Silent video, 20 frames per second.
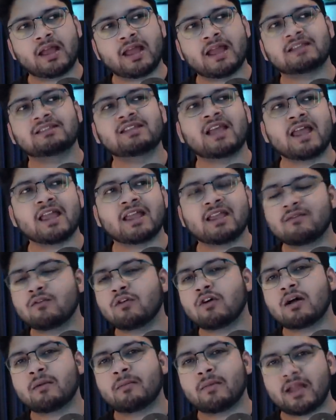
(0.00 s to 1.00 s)
ऐसा है कि वो
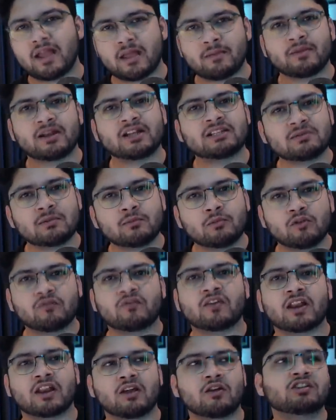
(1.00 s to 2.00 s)
एमरेट्स में मूव
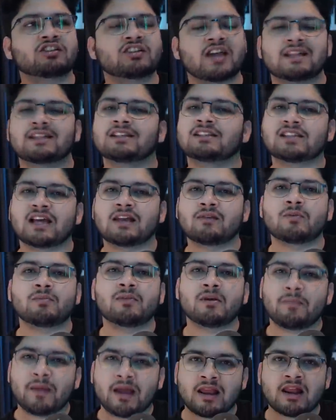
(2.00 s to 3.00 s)
कर गए और शायद इस साल वो
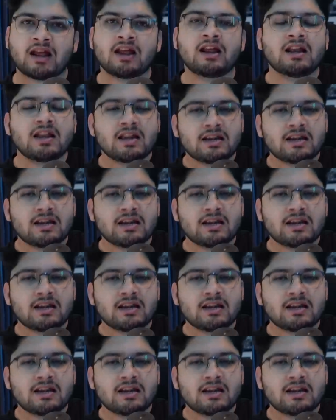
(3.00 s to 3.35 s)
अपना पहला